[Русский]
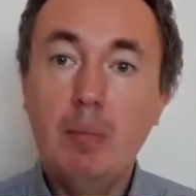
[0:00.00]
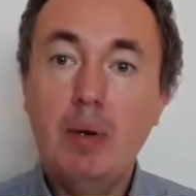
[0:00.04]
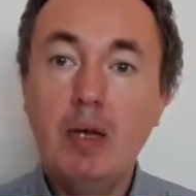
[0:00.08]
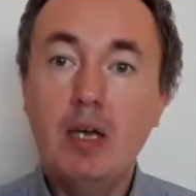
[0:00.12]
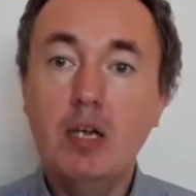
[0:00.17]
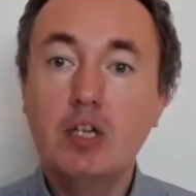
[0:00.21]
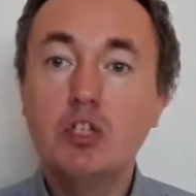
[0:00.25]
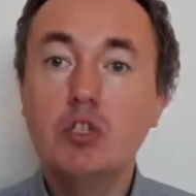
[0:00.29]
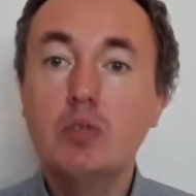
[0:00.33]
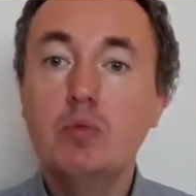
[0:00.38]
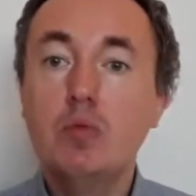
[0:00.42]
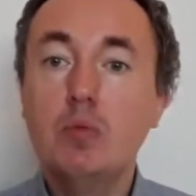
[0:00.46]
По
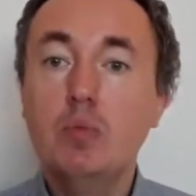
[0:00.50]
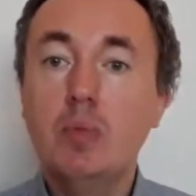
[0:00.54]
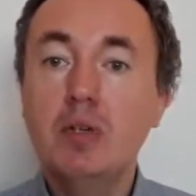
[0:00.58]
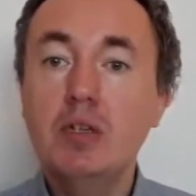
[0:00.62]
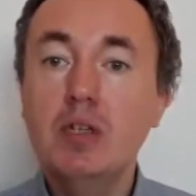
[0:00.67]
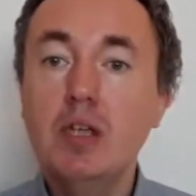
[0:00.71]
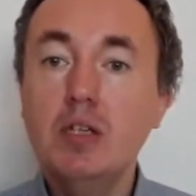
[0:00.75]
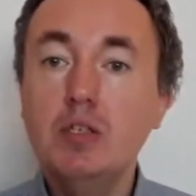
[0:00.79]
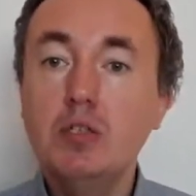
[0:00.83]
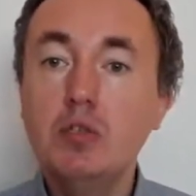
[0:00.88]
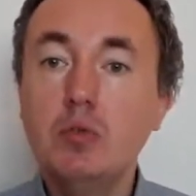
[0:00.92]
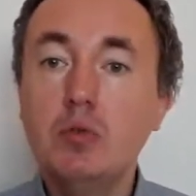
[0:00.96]
каждому
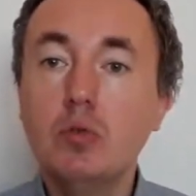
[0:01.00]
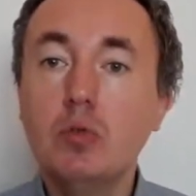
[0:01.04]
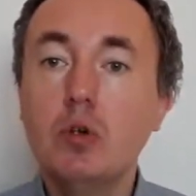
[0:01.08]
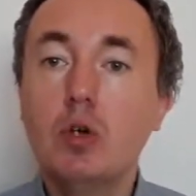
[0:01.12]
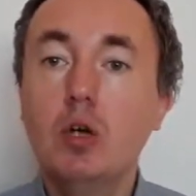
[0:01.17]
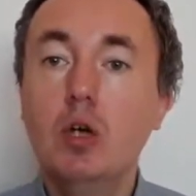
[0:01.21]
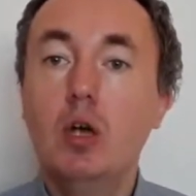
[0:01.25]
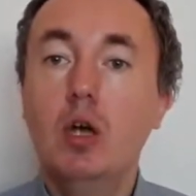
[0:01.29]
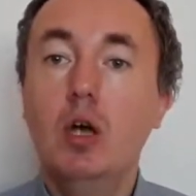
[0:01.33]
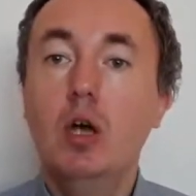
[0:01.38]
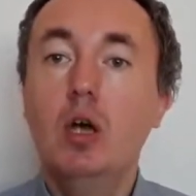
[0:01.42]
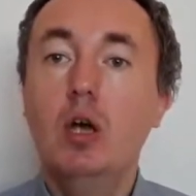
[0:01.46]

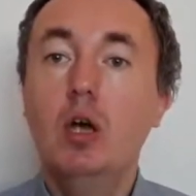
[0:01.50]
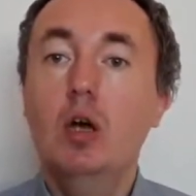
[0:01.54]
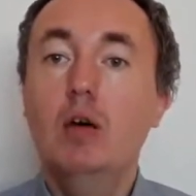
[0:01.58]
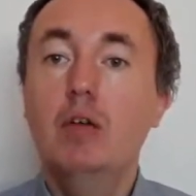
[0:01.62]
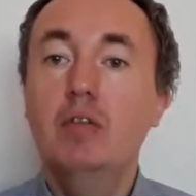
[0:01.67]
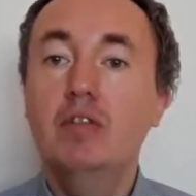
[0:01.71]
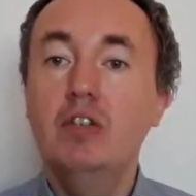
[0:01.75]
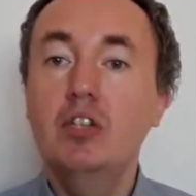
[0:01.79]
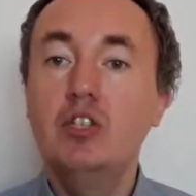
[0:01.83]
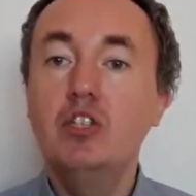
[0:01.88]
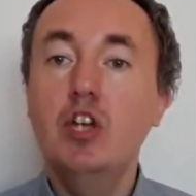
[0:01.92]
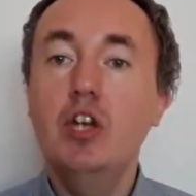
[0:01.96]
понятию
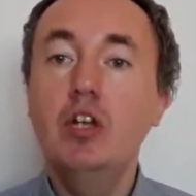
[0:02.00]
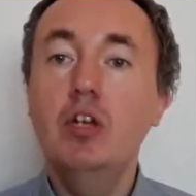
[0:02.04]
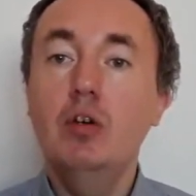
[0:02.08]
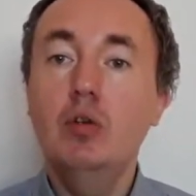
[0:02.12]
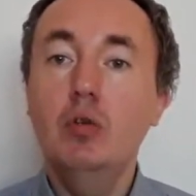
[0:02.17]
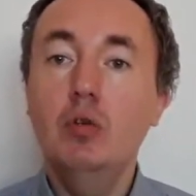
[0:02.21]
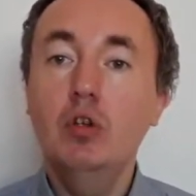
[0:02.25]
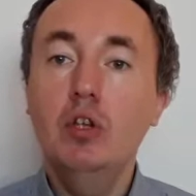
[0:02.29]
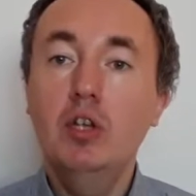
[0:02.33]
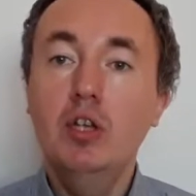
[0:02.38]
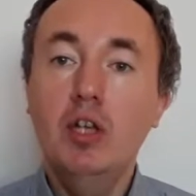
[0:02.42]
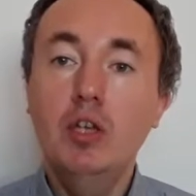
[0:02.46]
вначале
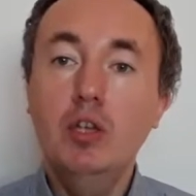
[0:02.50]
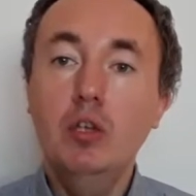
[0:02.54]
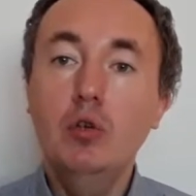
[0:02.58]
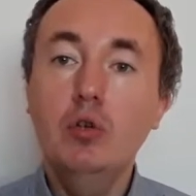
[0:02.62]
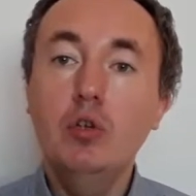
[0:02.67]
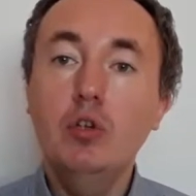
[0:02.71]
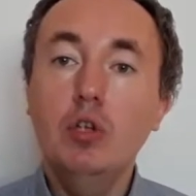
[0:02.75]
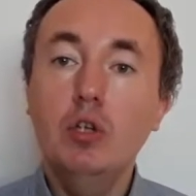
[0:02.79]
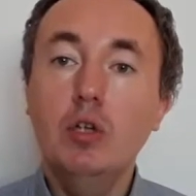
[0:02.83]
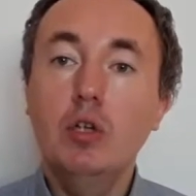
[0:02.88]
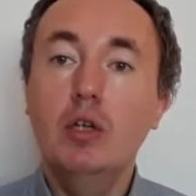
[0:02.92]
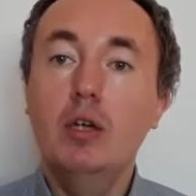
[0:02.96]
он
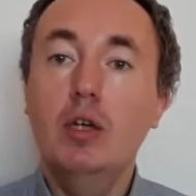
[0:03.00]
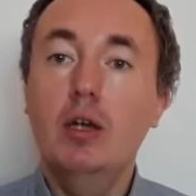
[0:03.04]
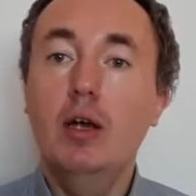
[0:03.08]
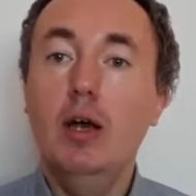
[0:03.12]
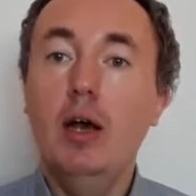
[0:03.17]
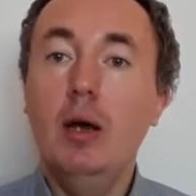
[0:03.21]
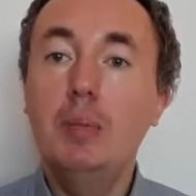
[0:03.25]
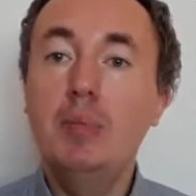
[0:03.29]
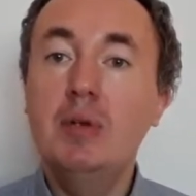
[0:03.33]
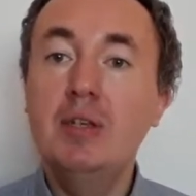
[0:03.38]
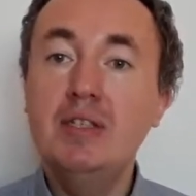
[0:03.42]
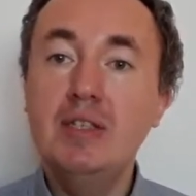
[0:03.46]
дает
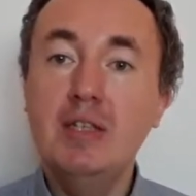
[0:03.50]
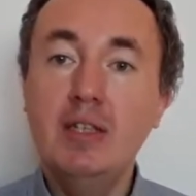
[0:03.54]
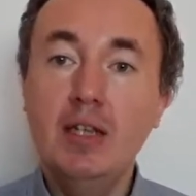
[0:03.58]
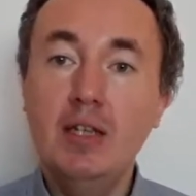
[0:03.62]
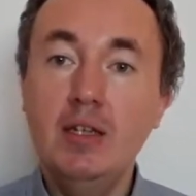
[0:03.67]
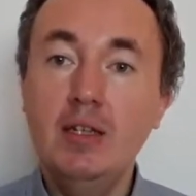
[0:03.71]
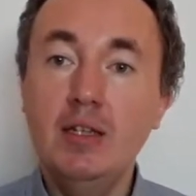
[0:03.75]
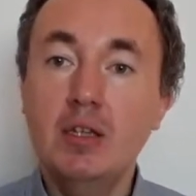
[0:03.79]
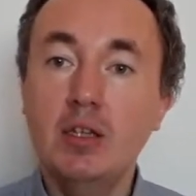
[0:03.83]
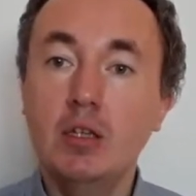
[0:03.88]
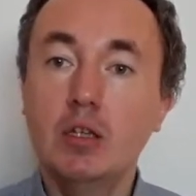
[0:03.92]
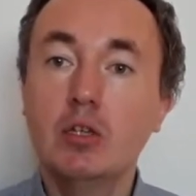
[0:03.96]

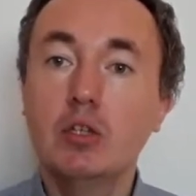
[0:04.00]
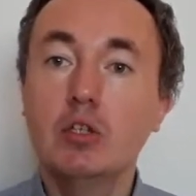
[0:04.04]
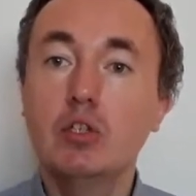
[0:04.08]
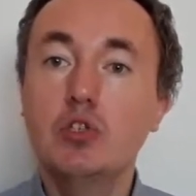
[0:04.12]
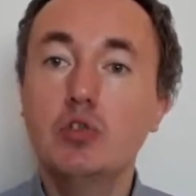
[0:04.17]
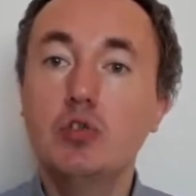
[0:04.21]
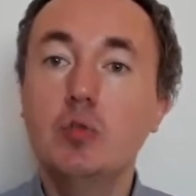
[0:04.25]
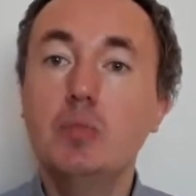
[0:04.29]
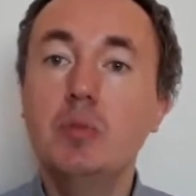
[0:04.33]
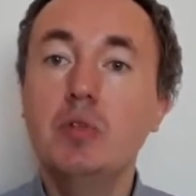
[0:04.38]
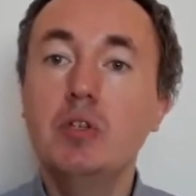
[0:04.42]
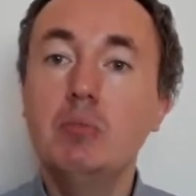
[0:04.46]
определение,
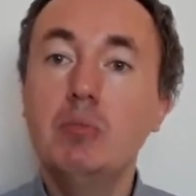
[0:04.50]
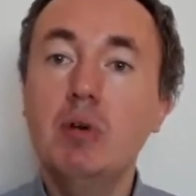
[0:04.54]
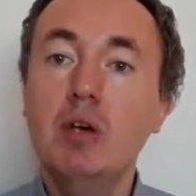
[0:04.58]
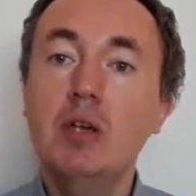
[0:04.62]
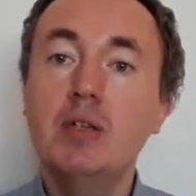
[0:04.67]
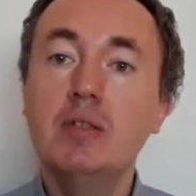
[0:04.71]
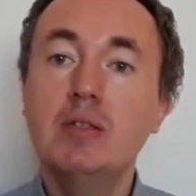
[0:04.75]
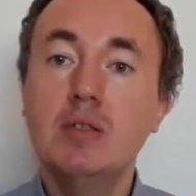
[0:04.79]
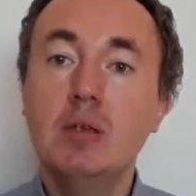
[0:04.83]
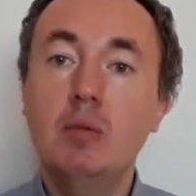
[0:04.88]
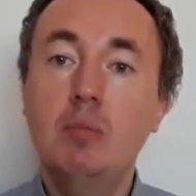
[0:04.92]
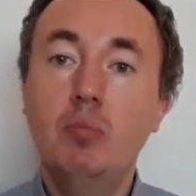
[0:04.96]
что
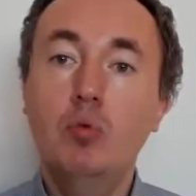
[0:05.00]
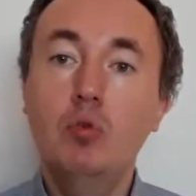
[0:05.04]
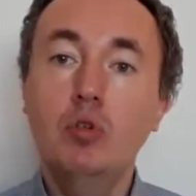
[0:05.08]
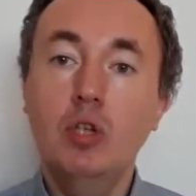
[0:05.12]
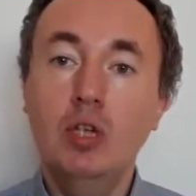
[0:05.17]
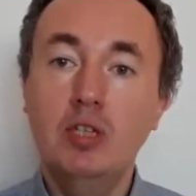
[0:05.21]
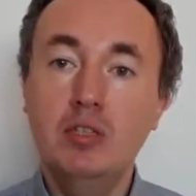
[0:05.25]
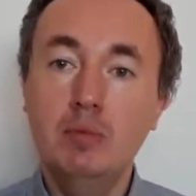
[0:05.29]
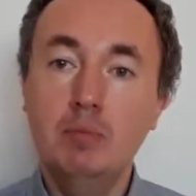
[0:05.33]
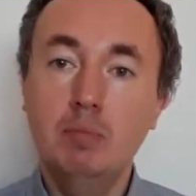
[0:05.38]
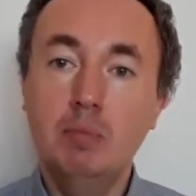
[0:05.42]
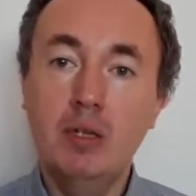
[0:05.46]
понимается под
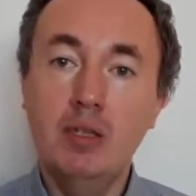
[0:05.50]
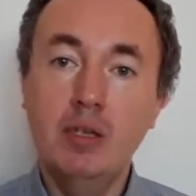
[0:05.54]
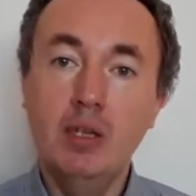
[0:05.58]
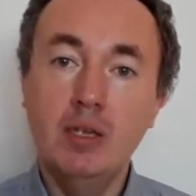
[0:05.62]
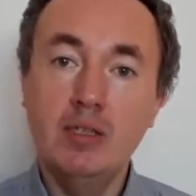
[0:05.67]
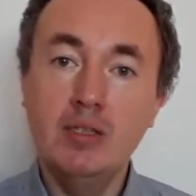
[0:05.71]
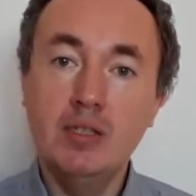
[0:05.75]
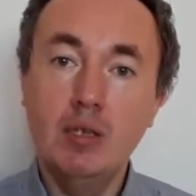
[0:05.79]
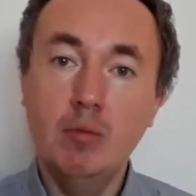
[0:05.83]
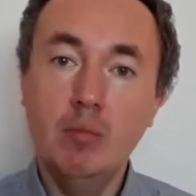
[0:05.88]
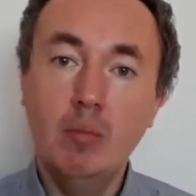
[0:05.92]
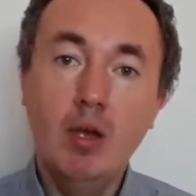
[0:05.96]
этим
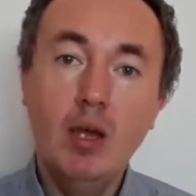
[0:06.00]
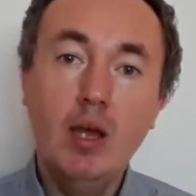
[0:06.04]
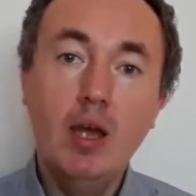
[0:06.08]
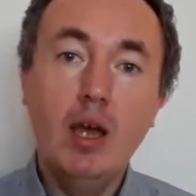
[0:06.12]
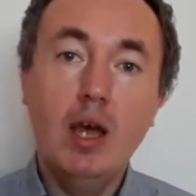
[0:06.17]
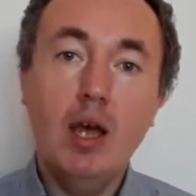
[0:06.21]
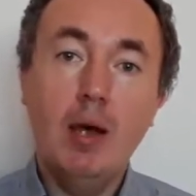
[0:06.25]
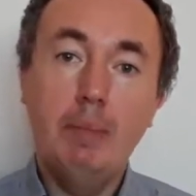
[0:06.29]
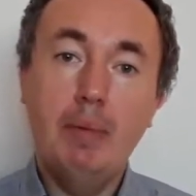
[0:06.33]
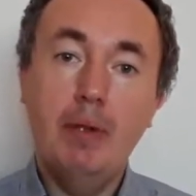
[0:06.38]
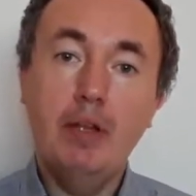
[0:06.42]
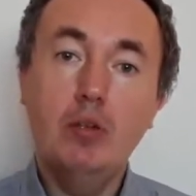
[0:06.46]
понятием,
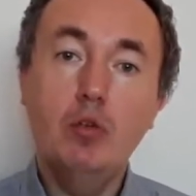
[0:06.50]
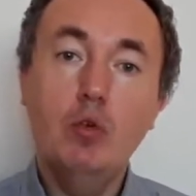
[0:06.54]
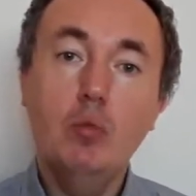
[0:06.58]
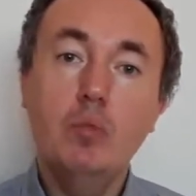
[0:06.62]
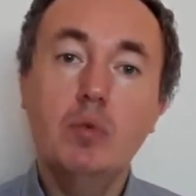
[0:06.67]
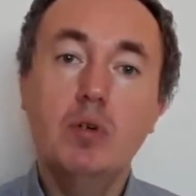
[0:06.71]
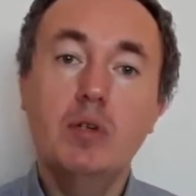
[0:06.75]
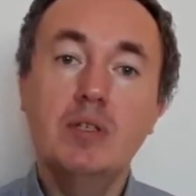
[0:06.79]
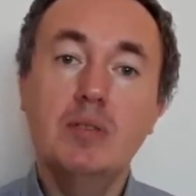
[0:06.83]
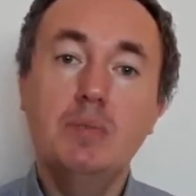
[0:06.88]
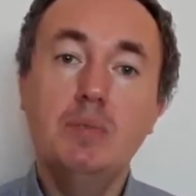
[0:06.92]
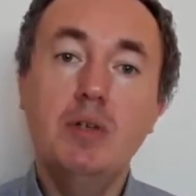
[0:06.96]
а потом
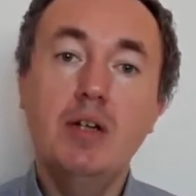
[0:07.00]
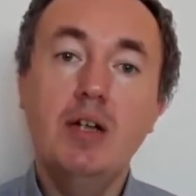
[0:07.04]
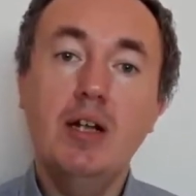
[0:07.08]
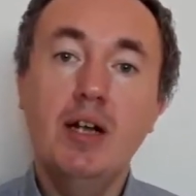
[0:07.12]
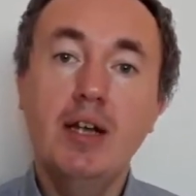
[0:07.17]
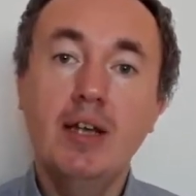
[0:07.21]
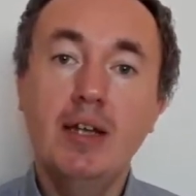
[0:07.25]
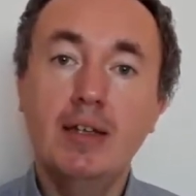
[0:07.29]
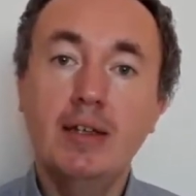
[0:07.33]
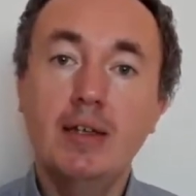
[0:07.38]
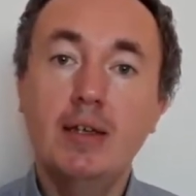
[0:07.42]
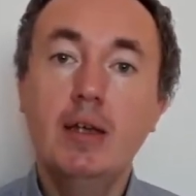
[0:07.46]

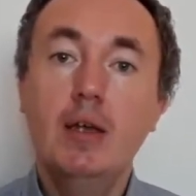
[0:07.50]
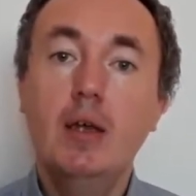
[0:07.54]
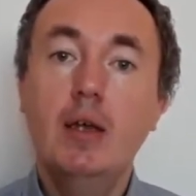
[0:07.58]
разбирает